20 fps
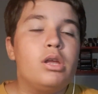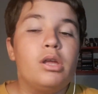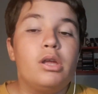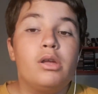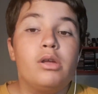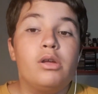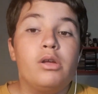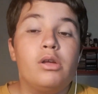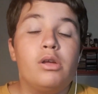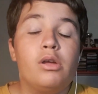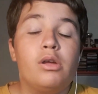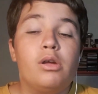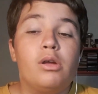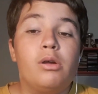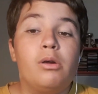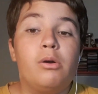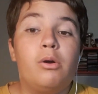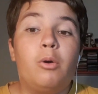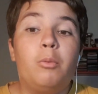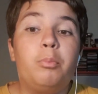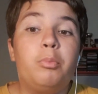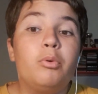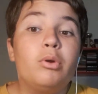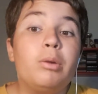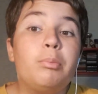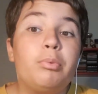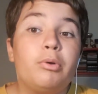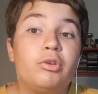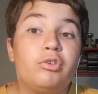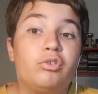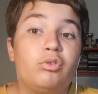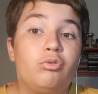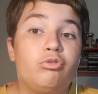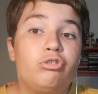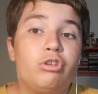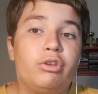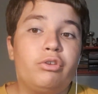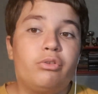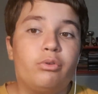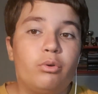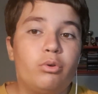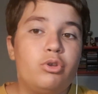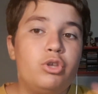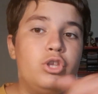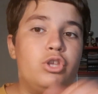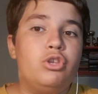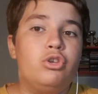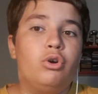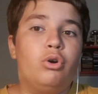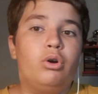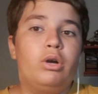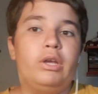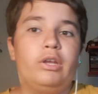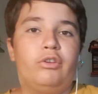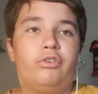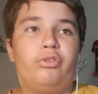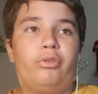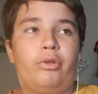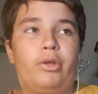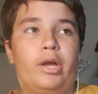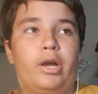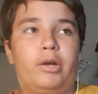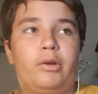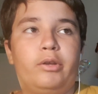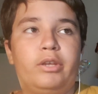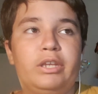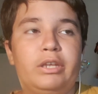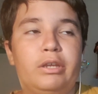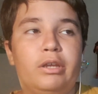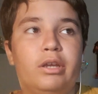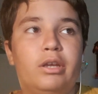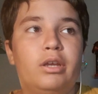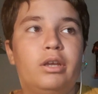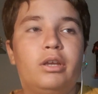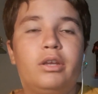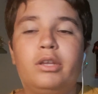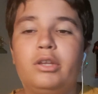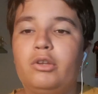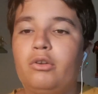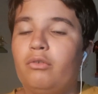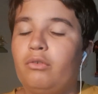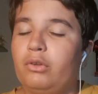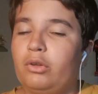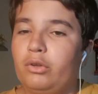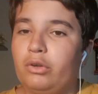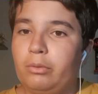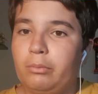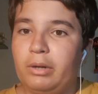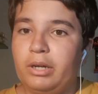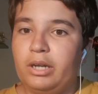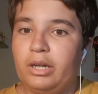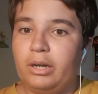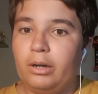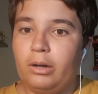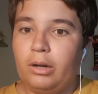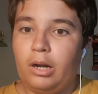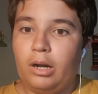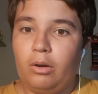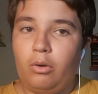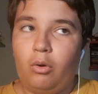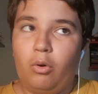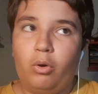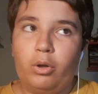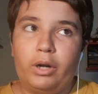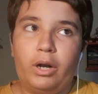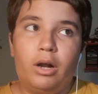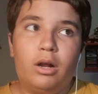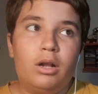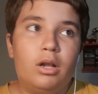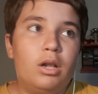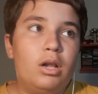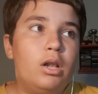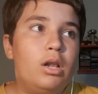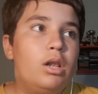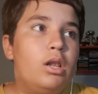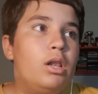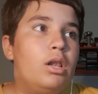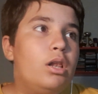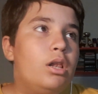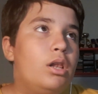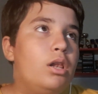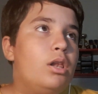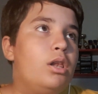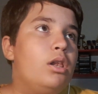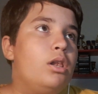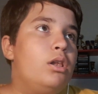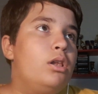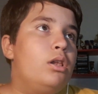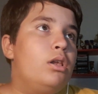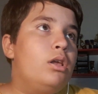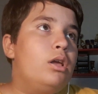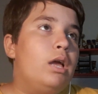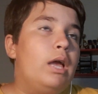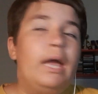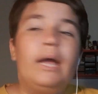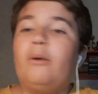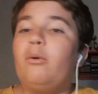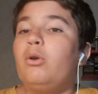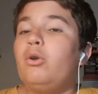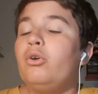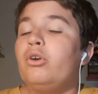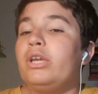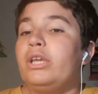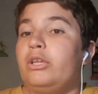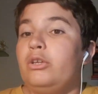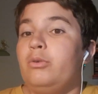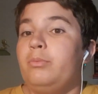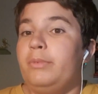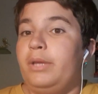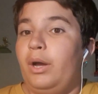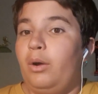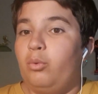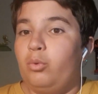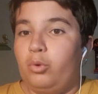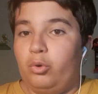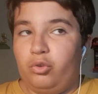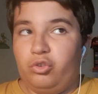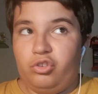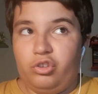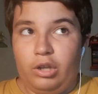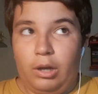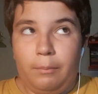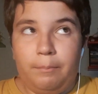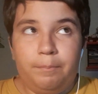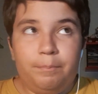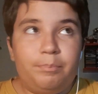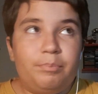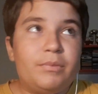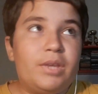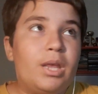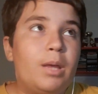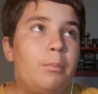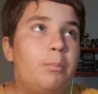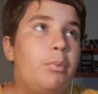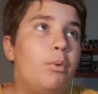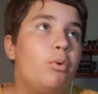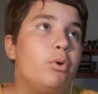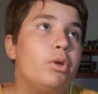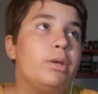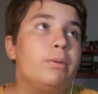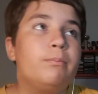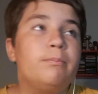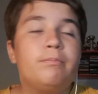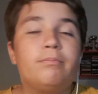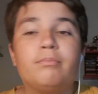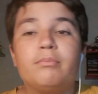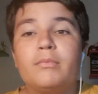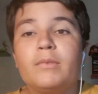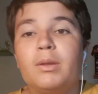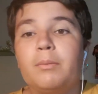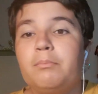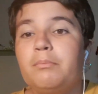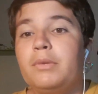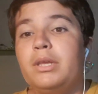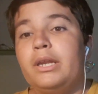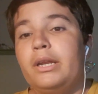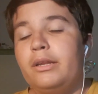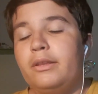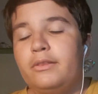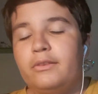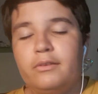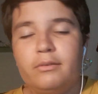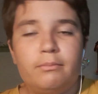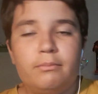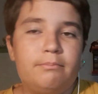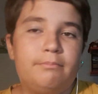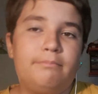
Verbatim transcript: eh, oppure può essere un gesto io e estoy aquí, io voglio rimanere ancora. È quello che io mi auguro sia. Poi, Miretti.